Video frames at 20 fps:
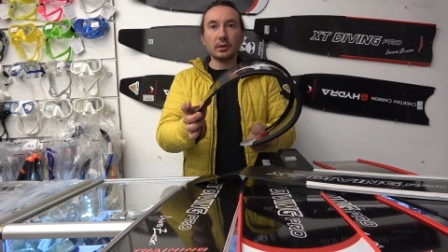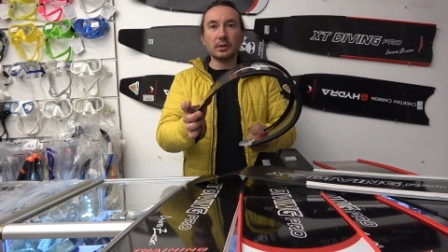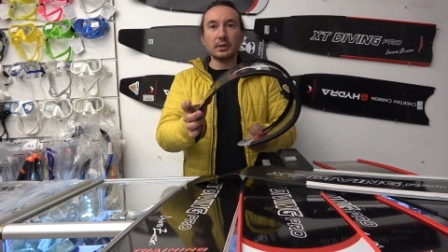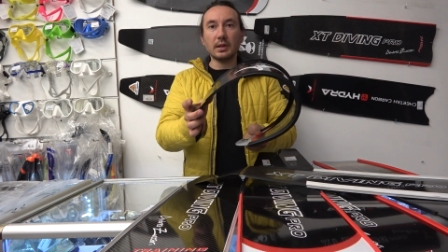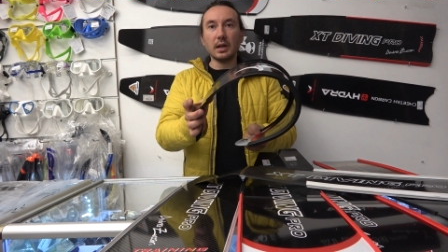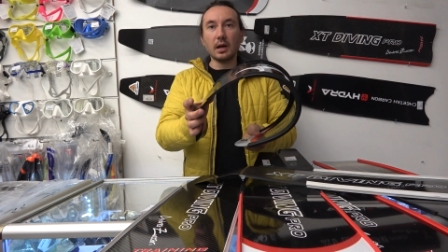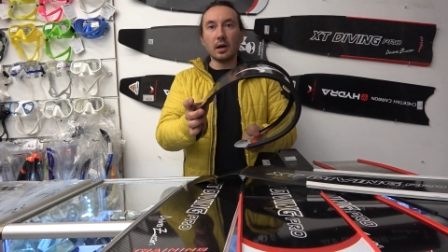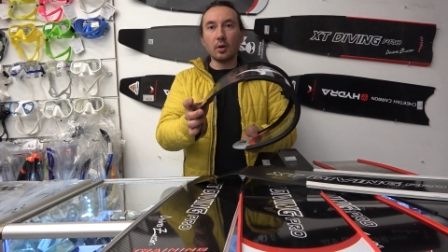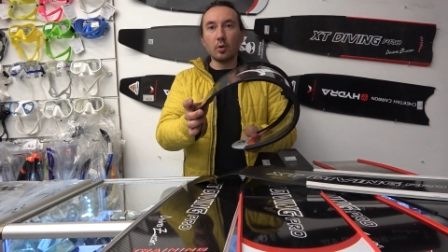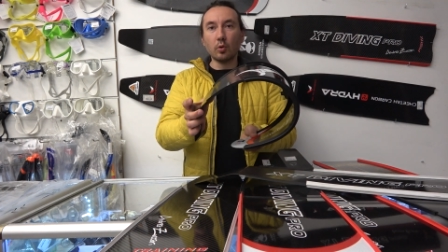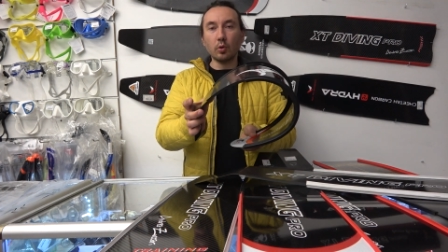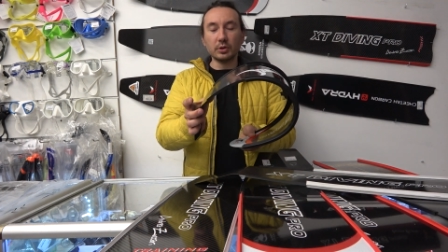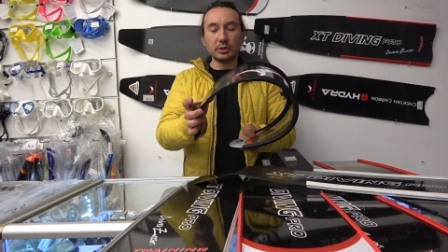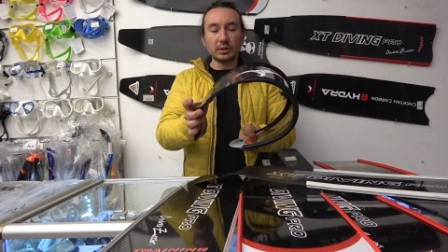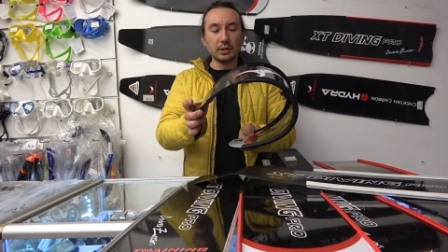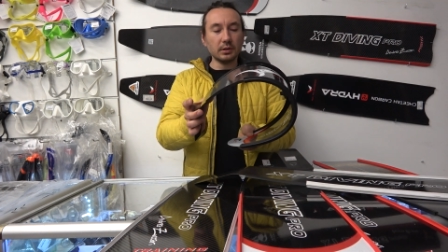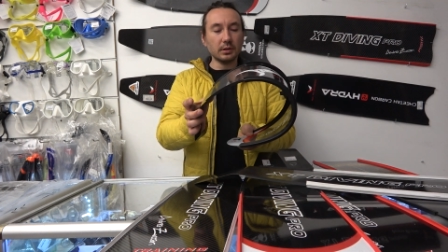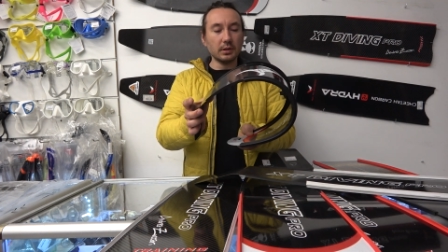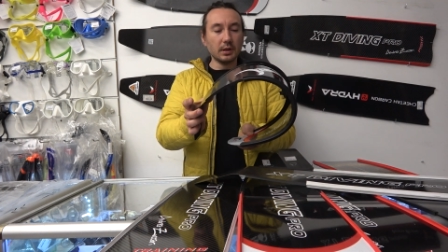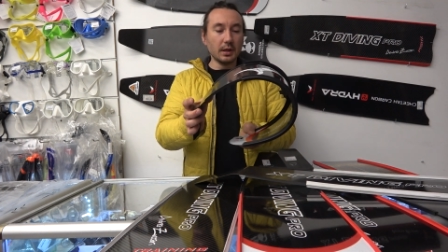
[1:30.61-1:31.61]
для
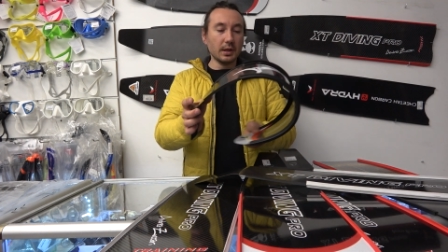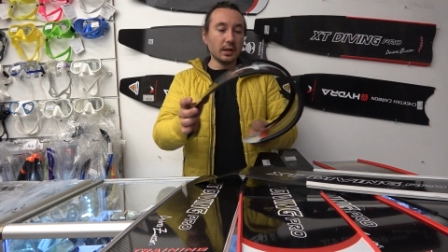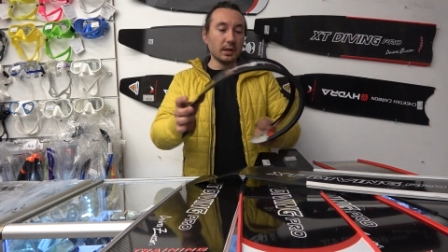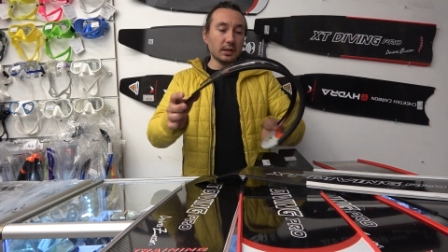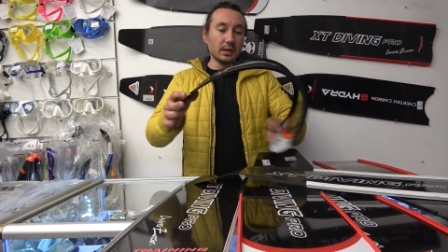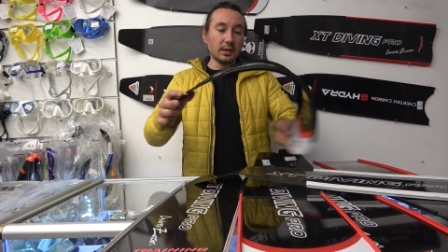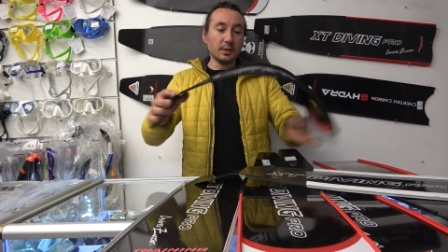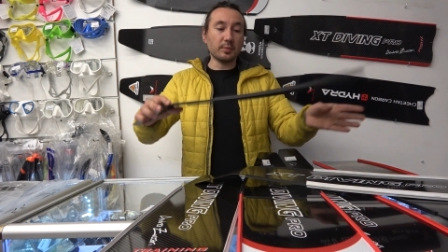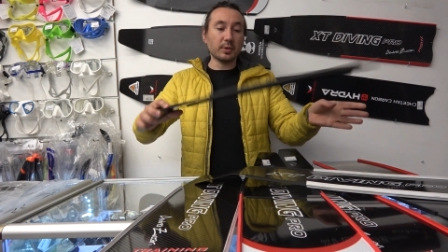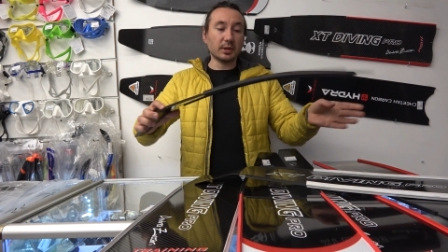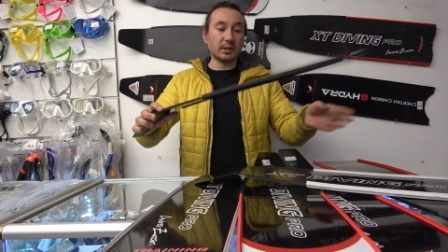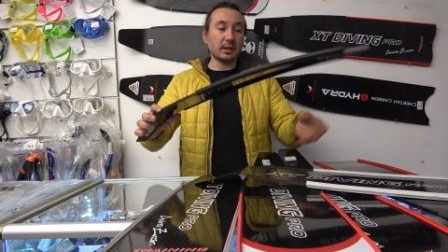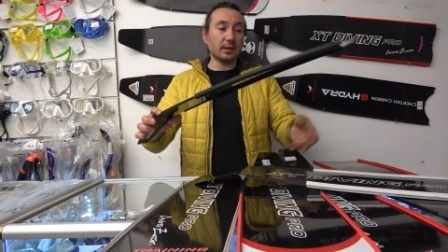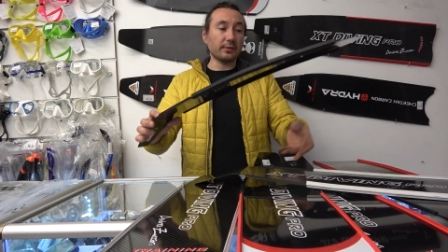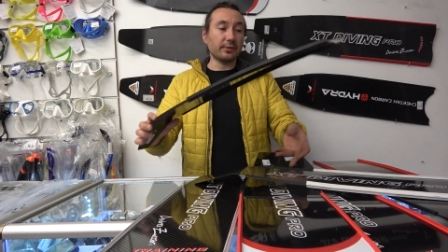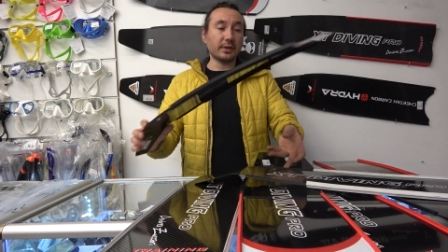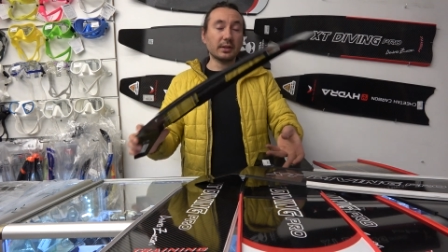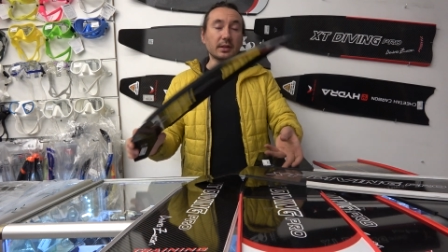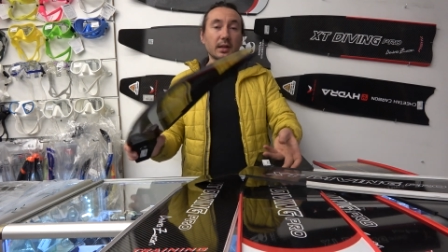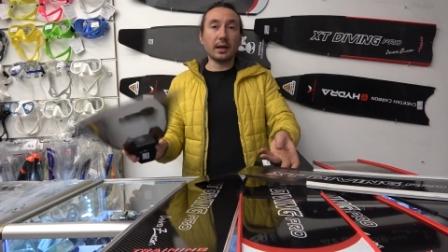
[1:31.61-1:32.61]
охоты, либо для
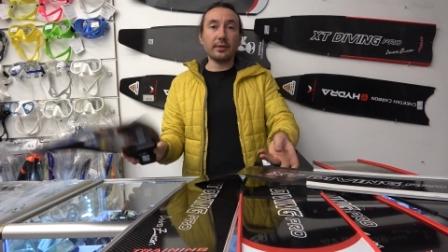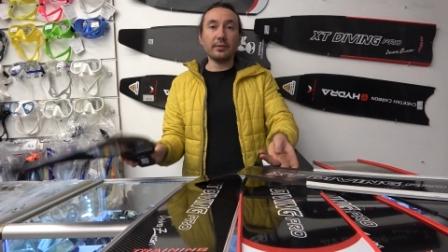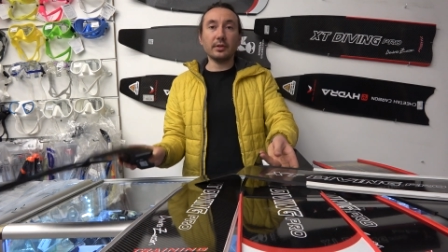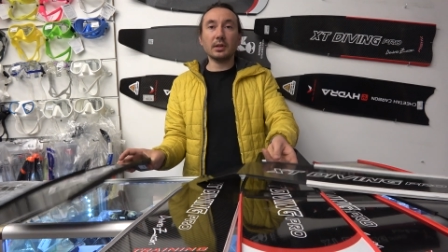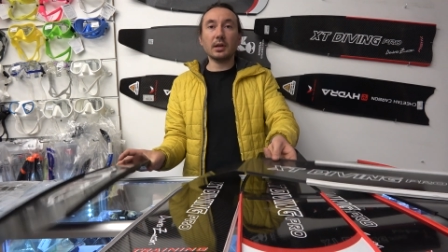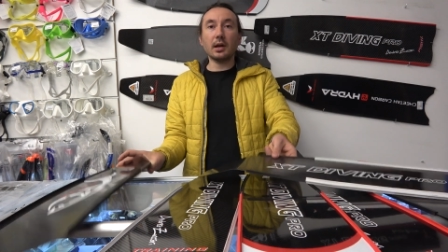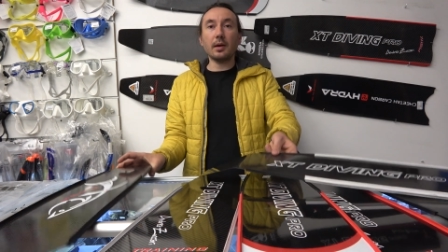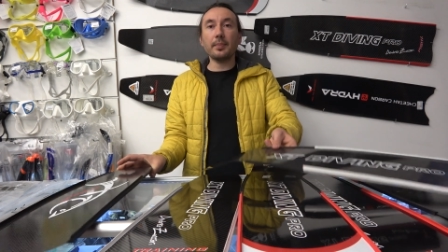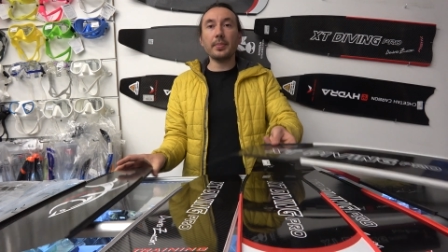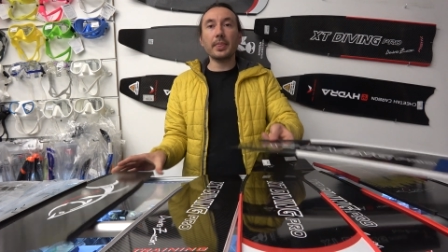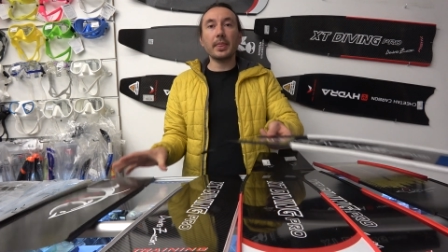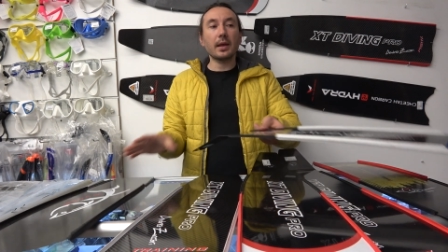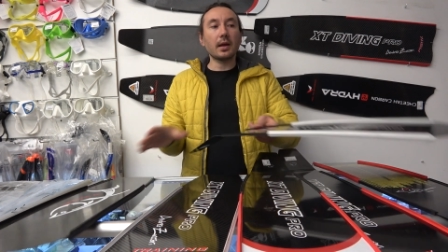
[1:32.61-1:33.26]
фридайвинга.